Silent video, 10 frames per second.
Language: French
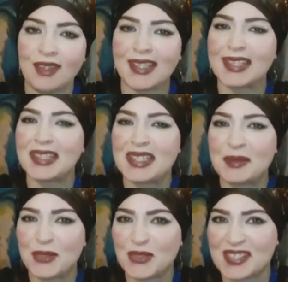
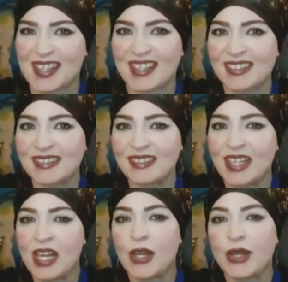Quatrième conseil,
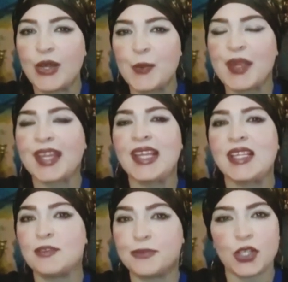repérez
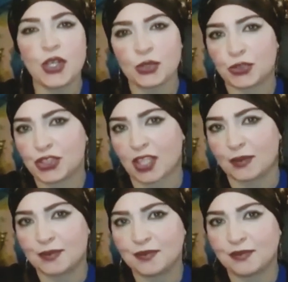les voleurs de temps
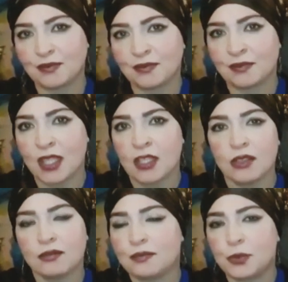
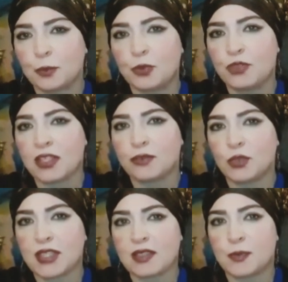pour pouvoir
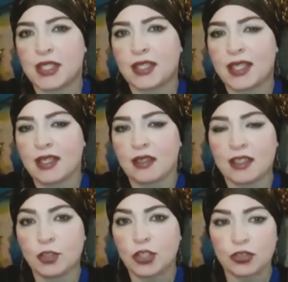vous expliquer,
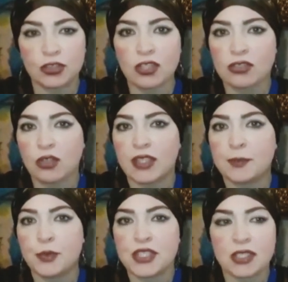les voleurs de temps sont les
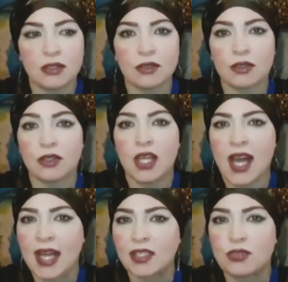petites euh,
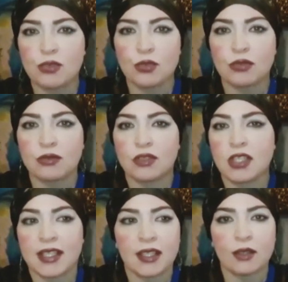actions dans
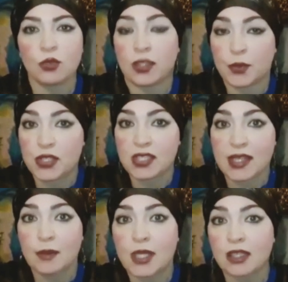les, ou les petits
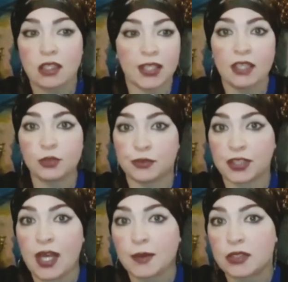timings dans lesquels vous ne
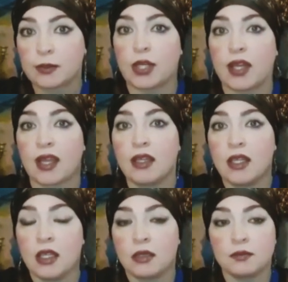faites absolument rien.
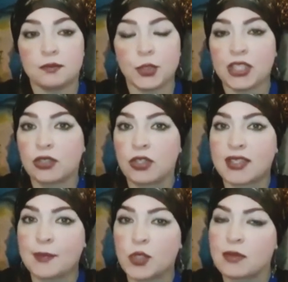Peut-être que
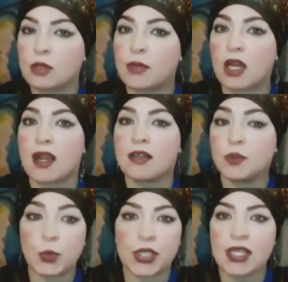ces petits moments-là,
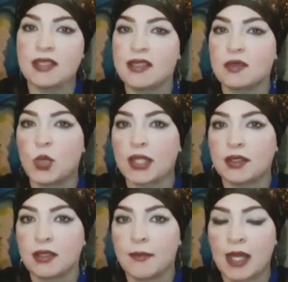vous pourriez les exploiter.